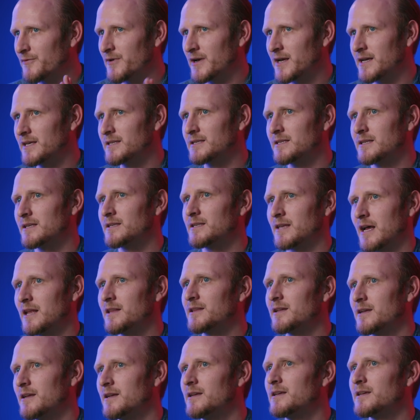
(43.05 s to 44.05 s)
vergiss das
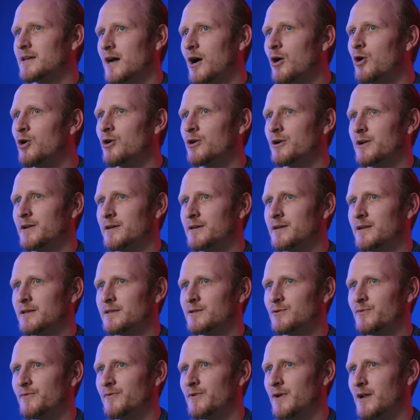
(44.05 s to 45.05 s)
andere nicht auch, ne?
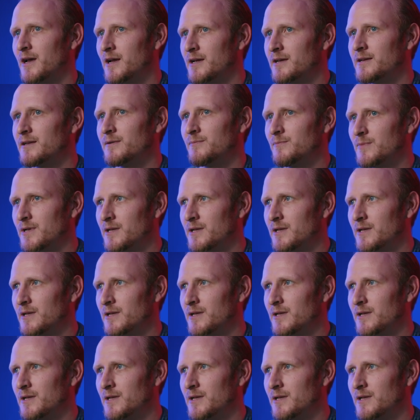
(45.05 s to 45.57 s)
dass du vielleicht